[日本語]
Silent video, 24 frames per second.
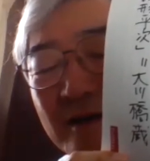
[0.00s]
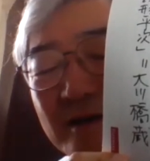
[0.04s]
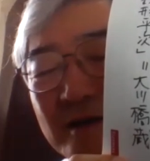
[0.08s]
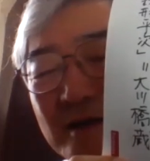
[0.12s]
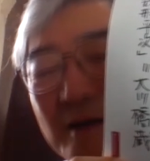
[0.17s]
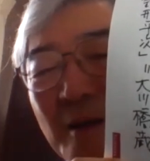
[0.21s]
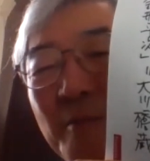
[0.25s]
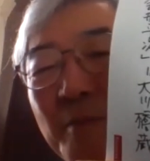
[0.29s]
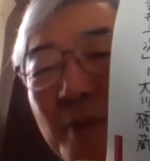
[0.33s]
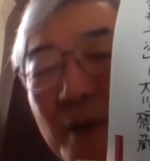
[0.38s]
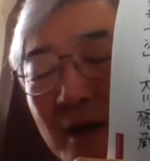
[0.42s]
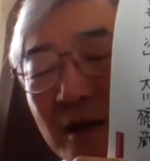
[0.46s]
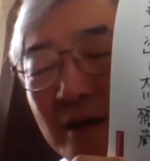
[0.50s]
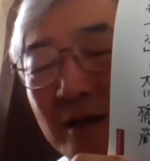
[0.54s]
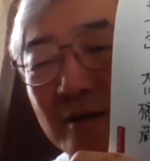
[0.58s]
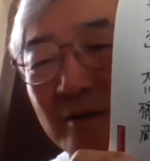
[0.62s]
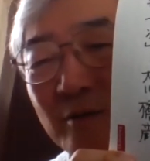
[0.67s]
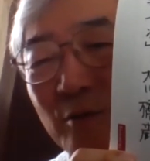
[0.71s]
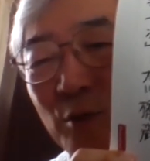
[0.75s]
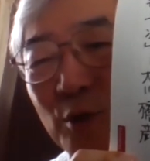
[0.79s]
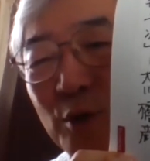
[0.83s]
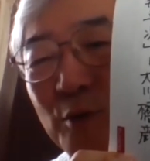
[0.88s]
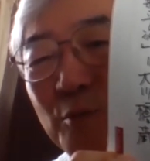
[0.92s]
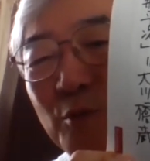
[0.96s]
チャンバラ、
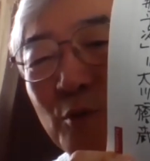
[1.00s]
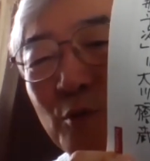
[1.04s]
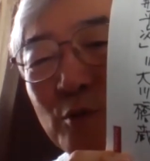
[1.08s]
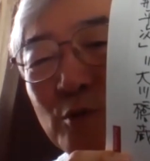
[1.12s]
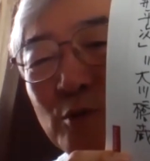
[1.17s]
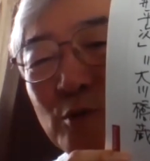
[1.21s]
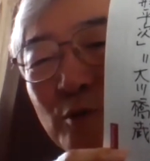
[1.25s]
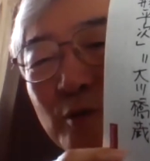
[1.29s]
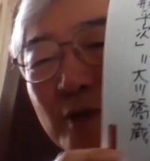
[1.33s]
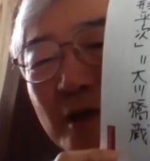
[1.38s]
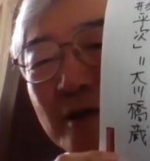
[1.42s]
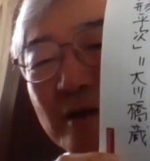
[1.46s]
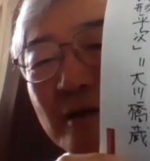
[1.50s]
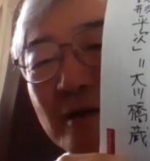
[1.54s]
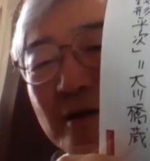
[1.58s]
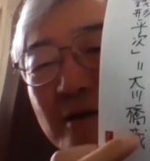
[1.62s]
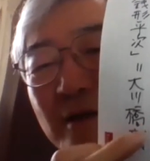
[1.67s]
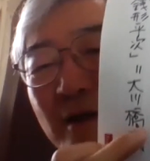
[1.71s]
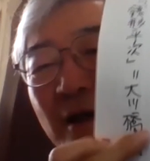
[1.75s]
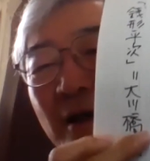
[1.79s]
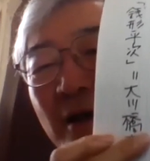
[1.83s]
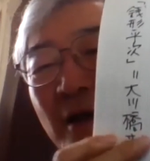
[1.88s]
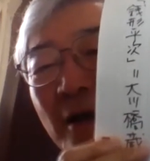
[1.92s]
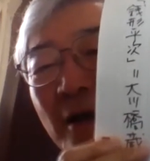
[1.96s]
捕物帳なんですが、